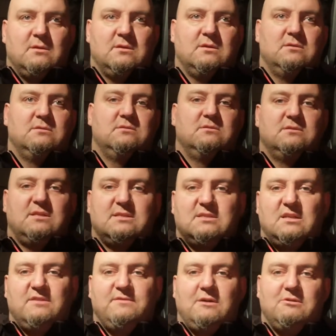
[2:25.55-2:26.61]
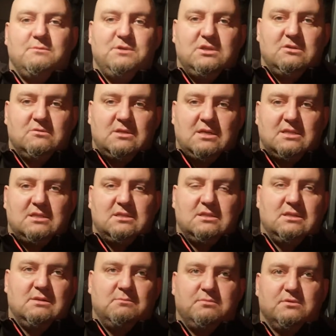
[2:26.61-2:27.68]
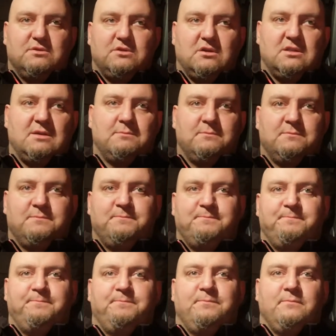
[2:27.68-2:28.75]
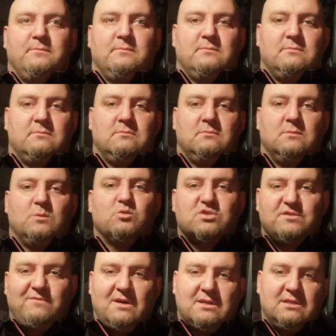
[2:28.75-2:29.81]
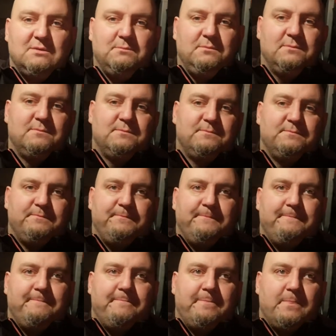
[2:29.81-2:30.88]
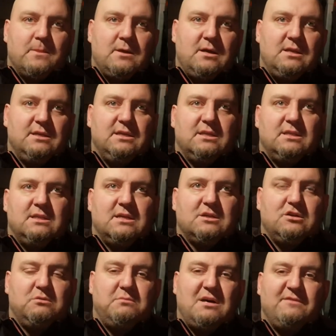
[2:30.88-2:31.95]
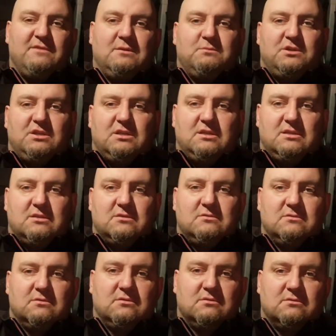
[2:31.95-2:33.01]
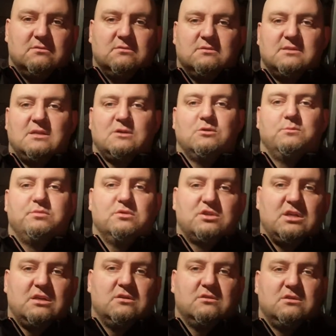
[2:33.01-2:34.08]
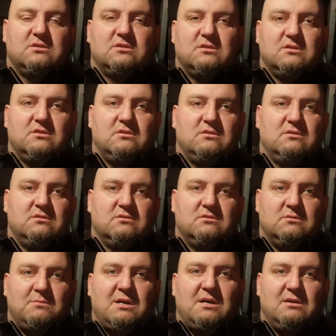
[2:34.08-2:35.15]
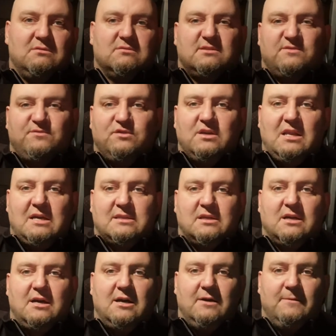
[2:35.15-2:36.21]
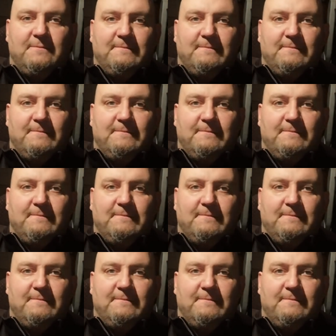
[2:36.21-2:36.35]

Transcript: E, zastanawiałem się nad pontonem mm, używanym, ale jednak obawiam się zakupu czegoś, co no, ma swoje latka.